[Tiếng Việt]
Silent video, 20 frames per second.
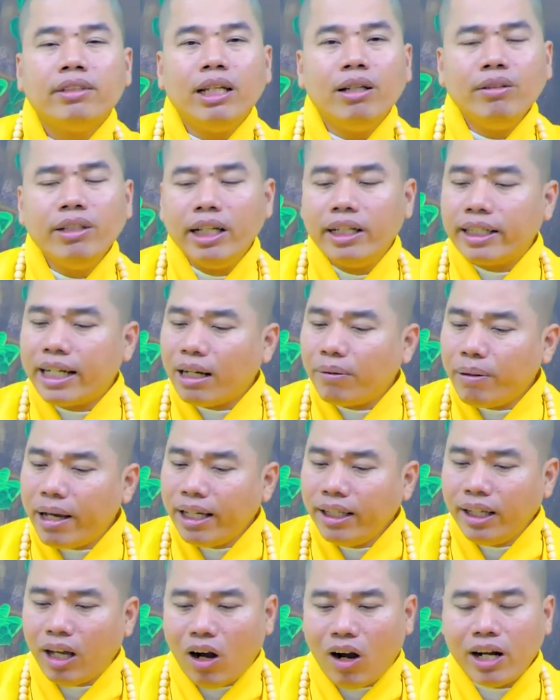Nếu như các
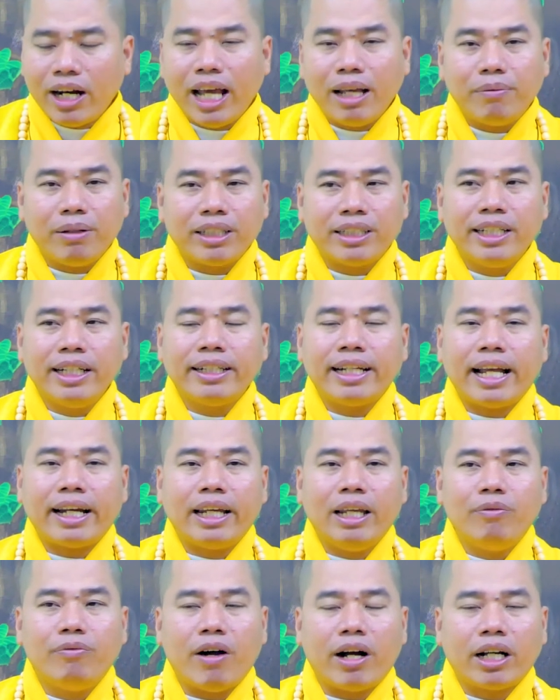bé nhỏ ở đây mà siêng
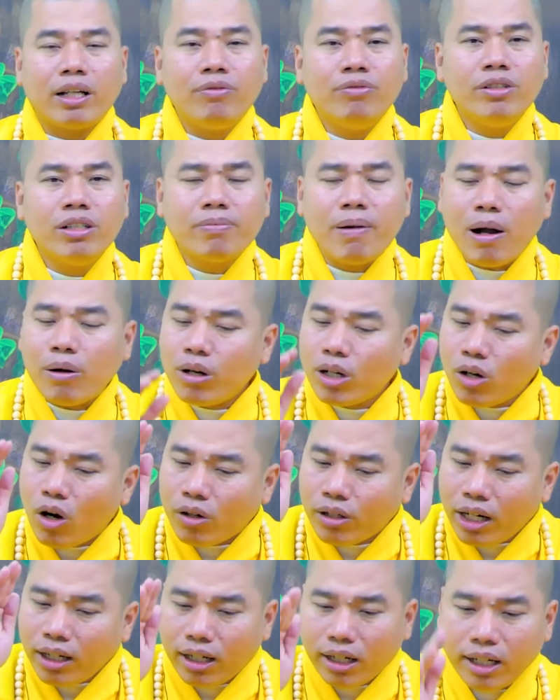năng niệm Phật, cái phước báo của
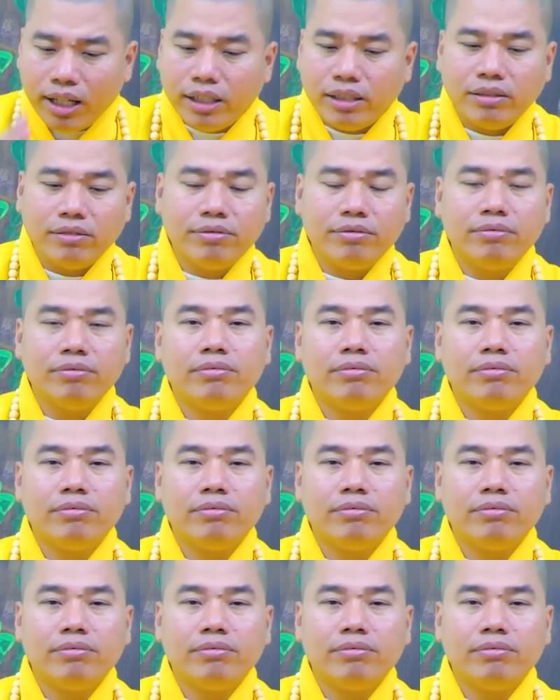con rất là lớn.